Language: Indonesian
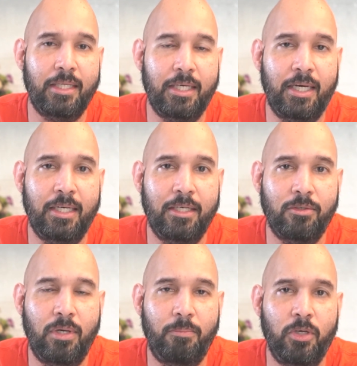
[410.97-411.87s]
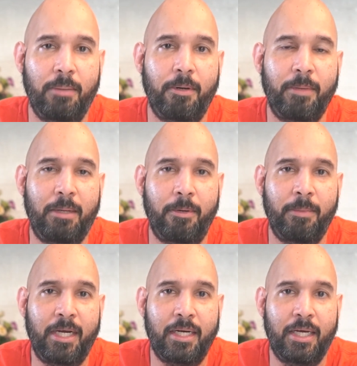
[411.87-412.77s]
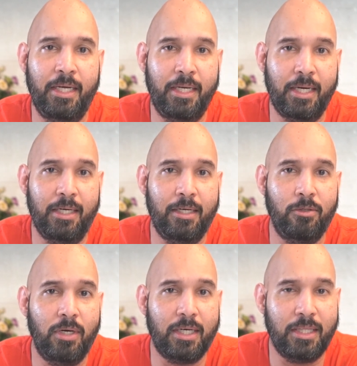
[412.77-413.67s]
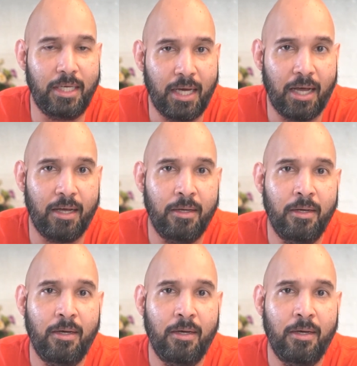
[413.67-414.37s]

ketika dia sudah punya pemain-pemain yang dia inginkan dan juga ketika